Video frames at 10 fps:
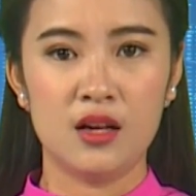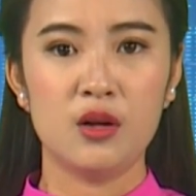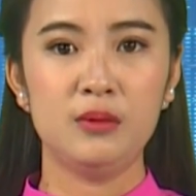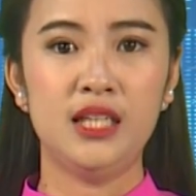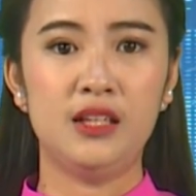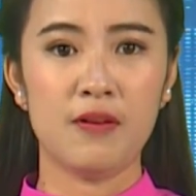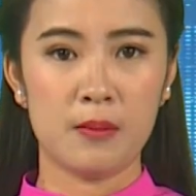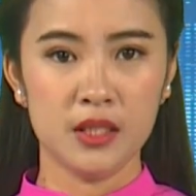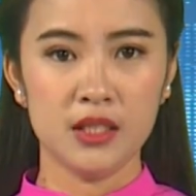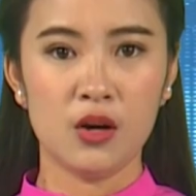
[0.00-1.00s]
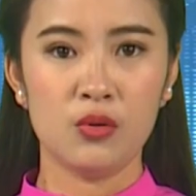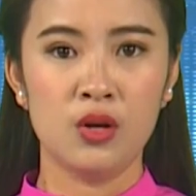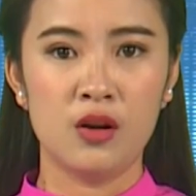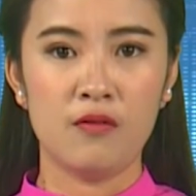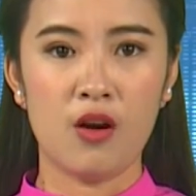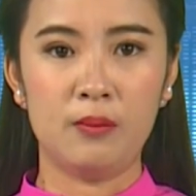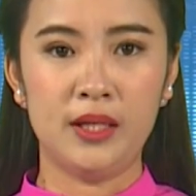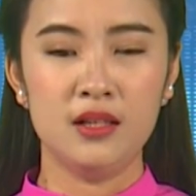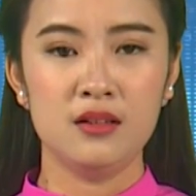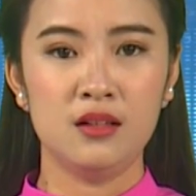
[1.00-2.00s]
đồng chí Phạm Đức Châu, Phó Bí
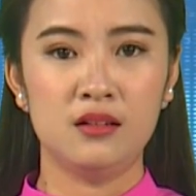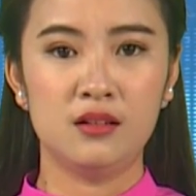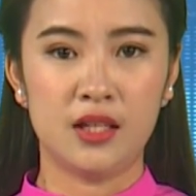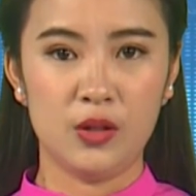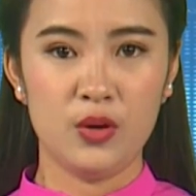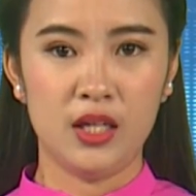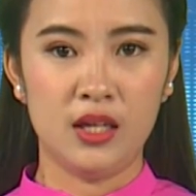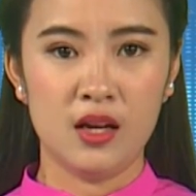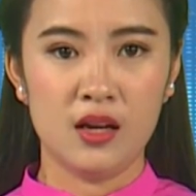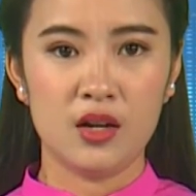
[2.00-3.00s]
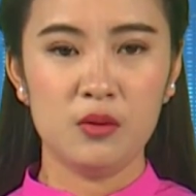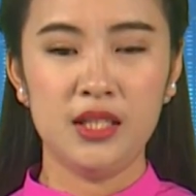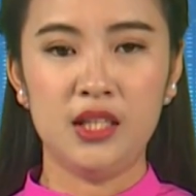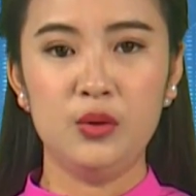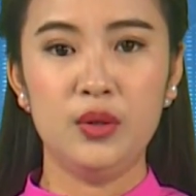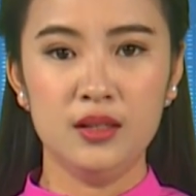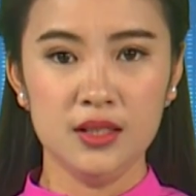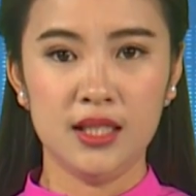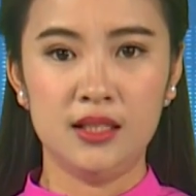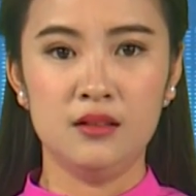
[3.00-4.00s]
thư Thường trực tỉnh ủy, đồng chí Nguyễn Đức
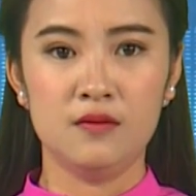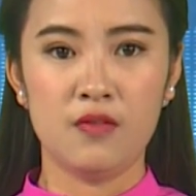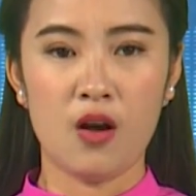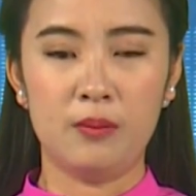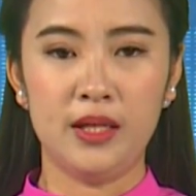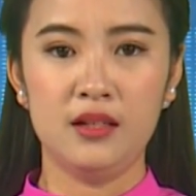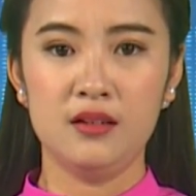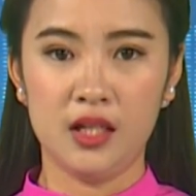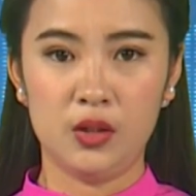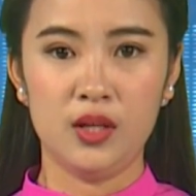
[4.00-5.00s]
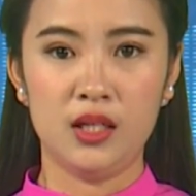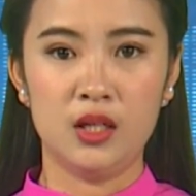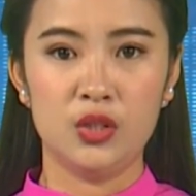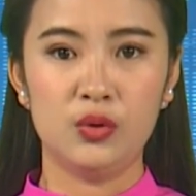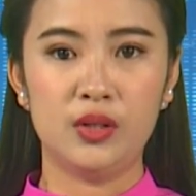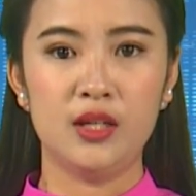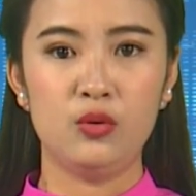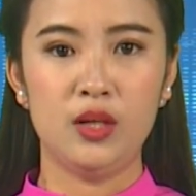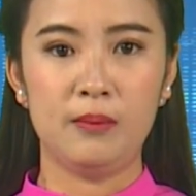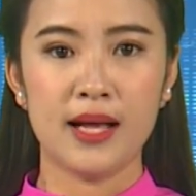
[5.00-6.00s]
Chính, Phó Bí thư tỉnh ủy, Chủ tịch
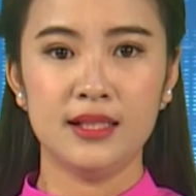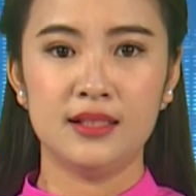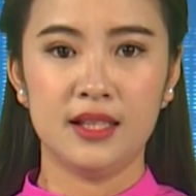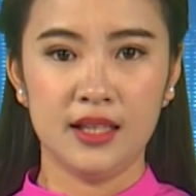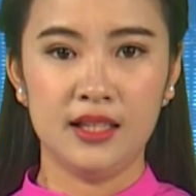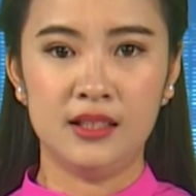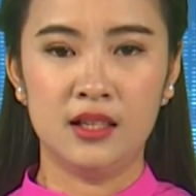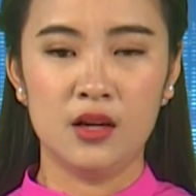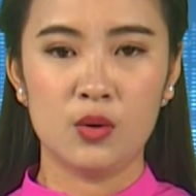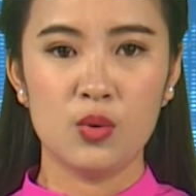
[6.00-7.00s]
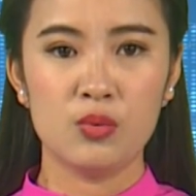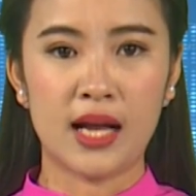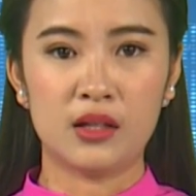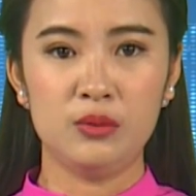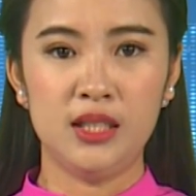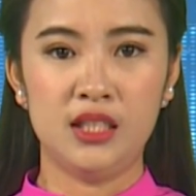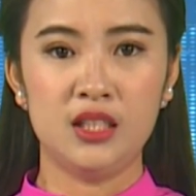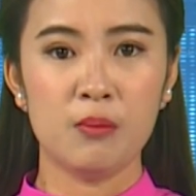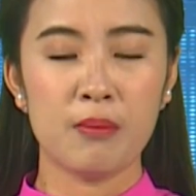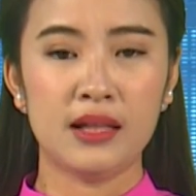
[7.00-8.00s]
Ủy ban nhân dân tỉnh, cùng các đồng chí
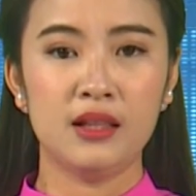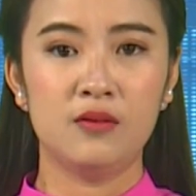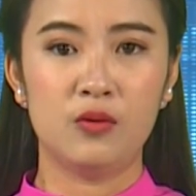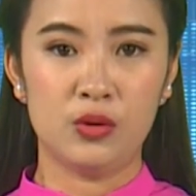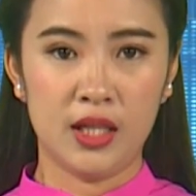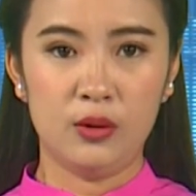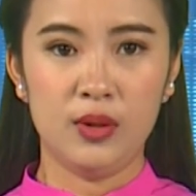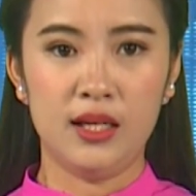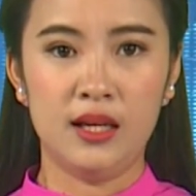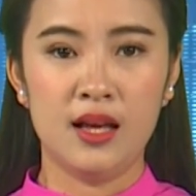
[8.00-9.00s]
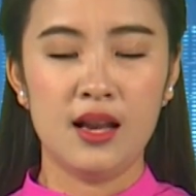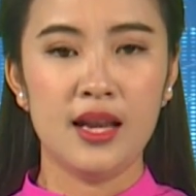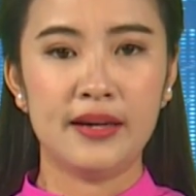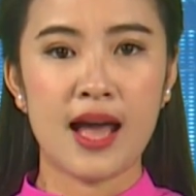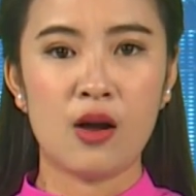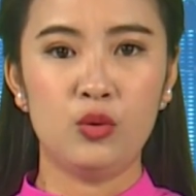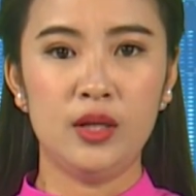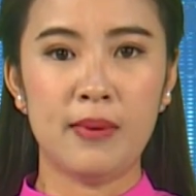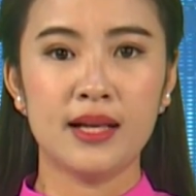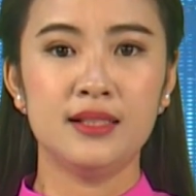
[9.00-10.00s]
trong ban thường vụ tỉnh ủy, lãnh đạo
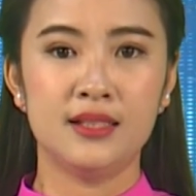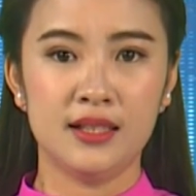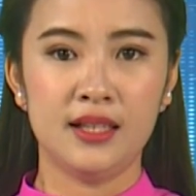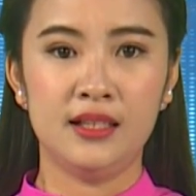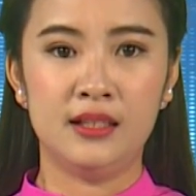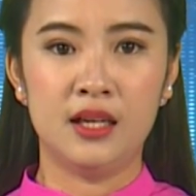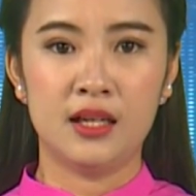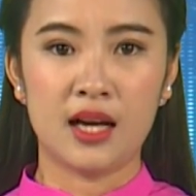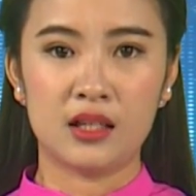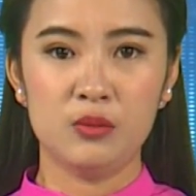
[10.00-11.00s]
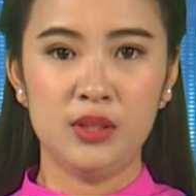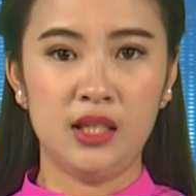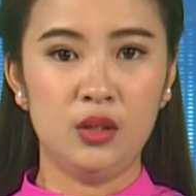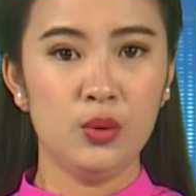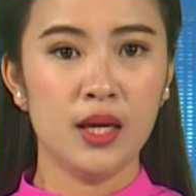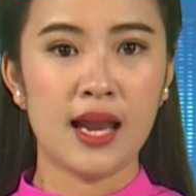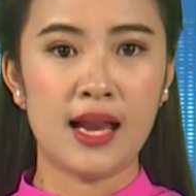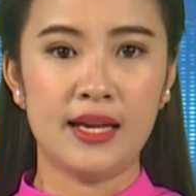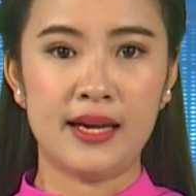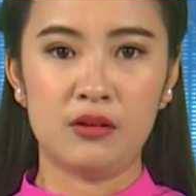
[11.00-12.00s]
Ủy ban nhân dân tỉnh, các đồng chí nguyên là
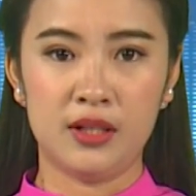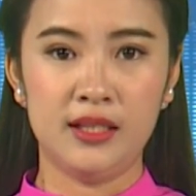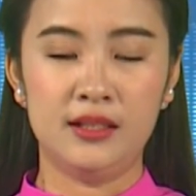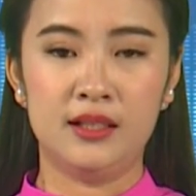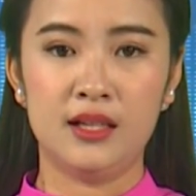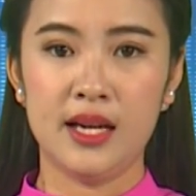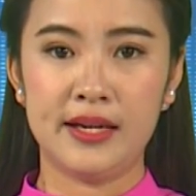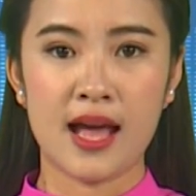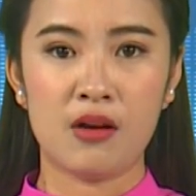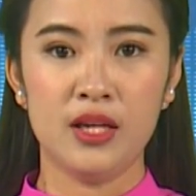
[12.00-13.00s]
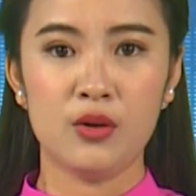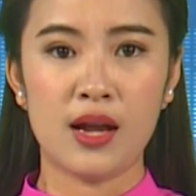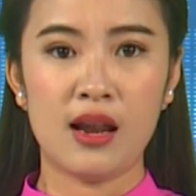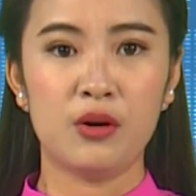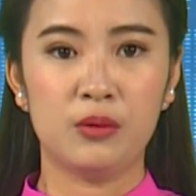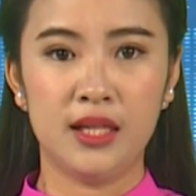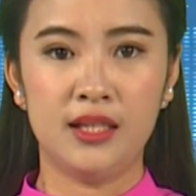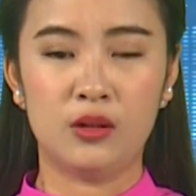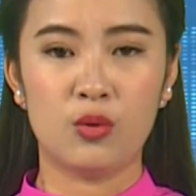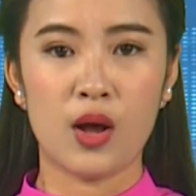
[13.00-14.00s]
lãnh đạo tỉnh, lãnh đạo Liên đoàn Lao động
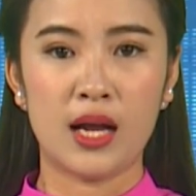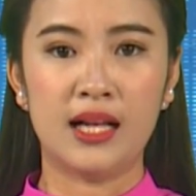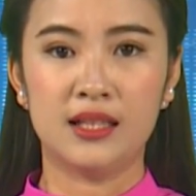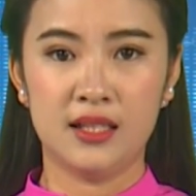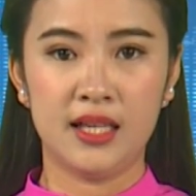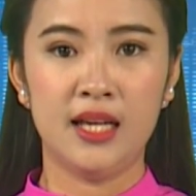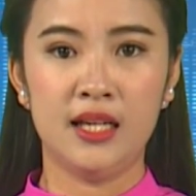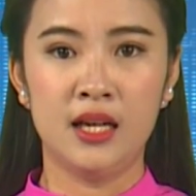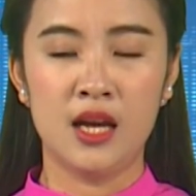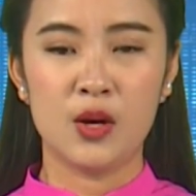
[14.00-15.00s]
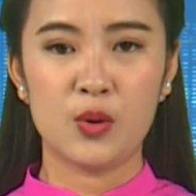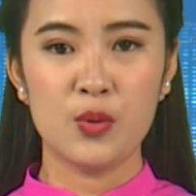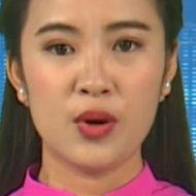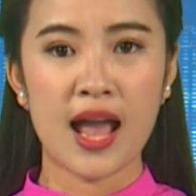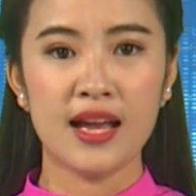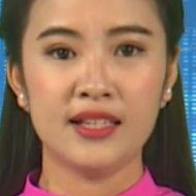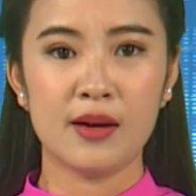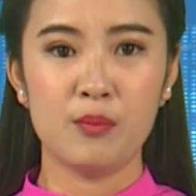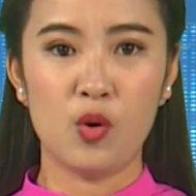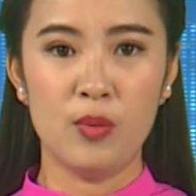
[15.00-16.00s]
tỉnh qua các thời kỳ, cùng
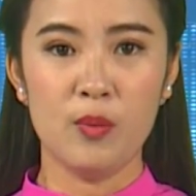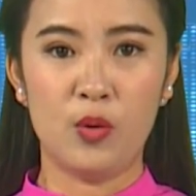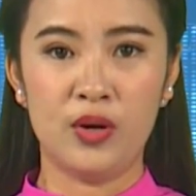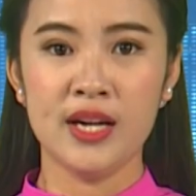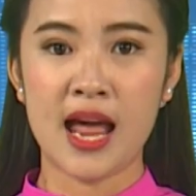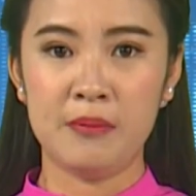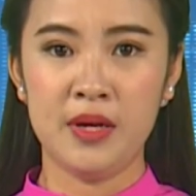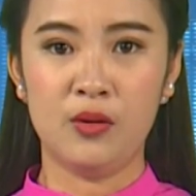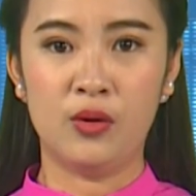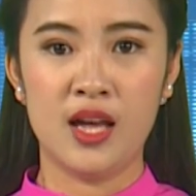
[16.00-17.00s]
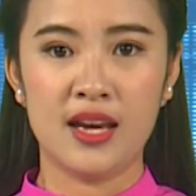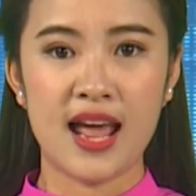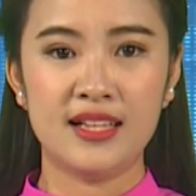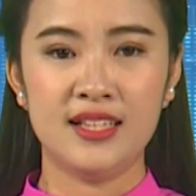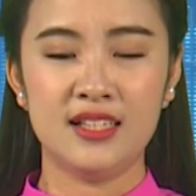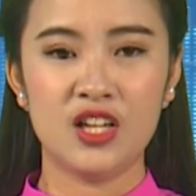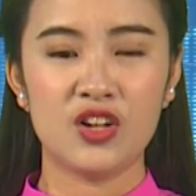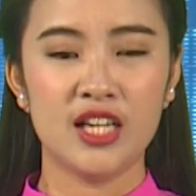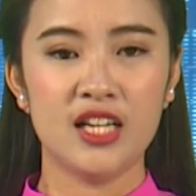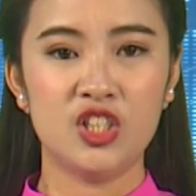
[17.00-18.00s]
244 đại biểu đại diện cho
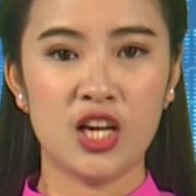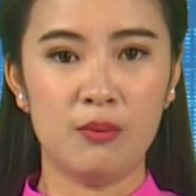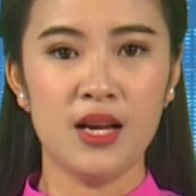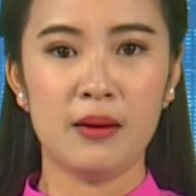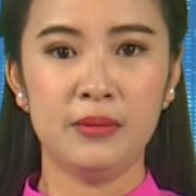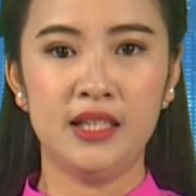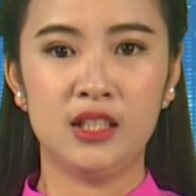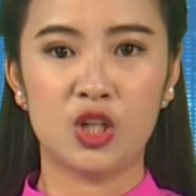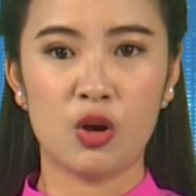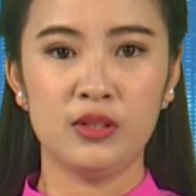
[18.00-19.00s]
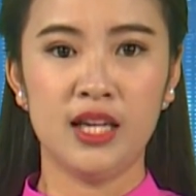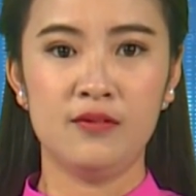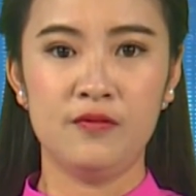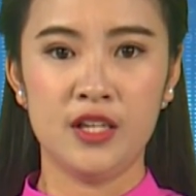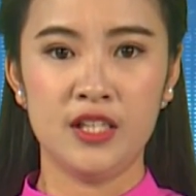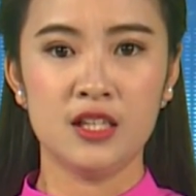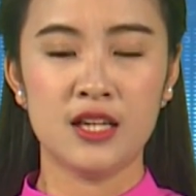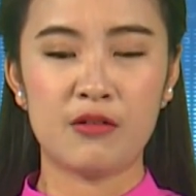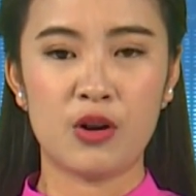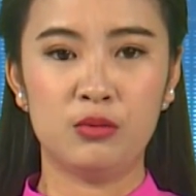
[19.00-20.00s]
trên 65.000 công nhân viên chức
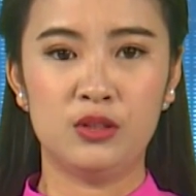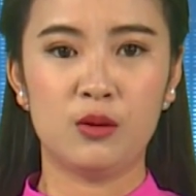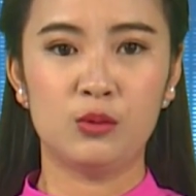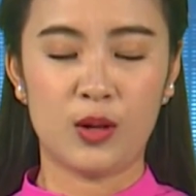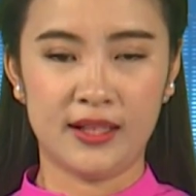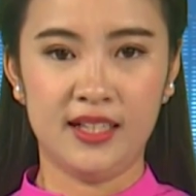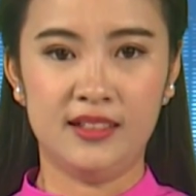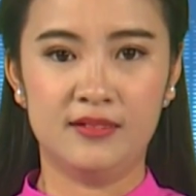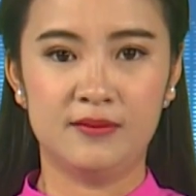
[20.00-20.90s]
lao động trong toàn tỉnh.